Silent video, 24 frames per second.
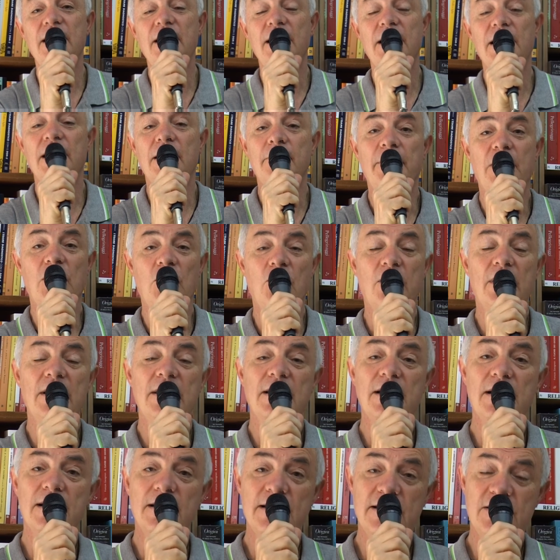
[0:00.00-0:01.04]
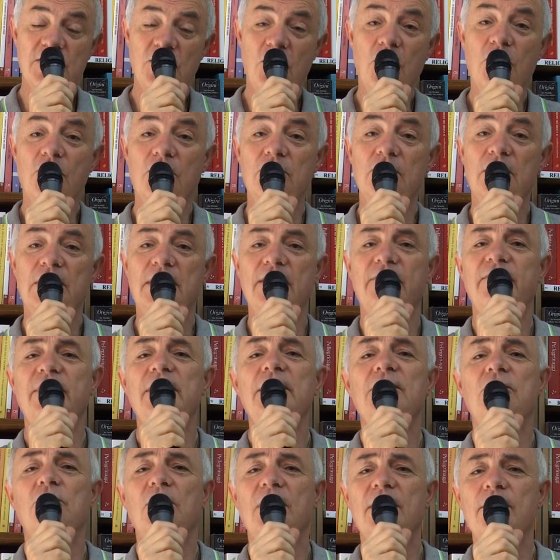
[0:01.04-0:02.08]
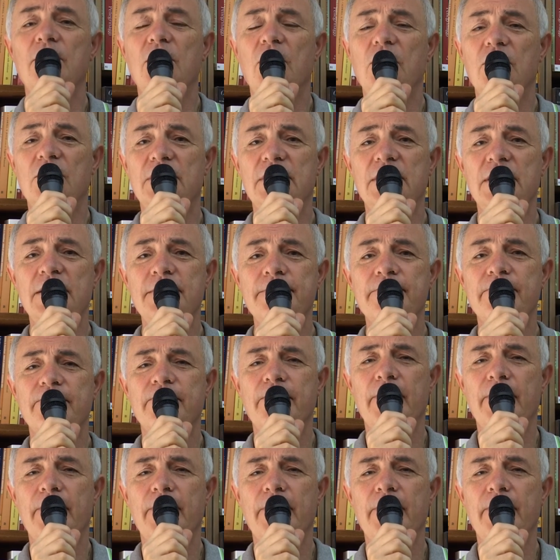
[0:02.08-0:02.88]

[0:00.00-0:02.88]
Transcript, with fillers: è la parola del risorto che ha vinto la morte,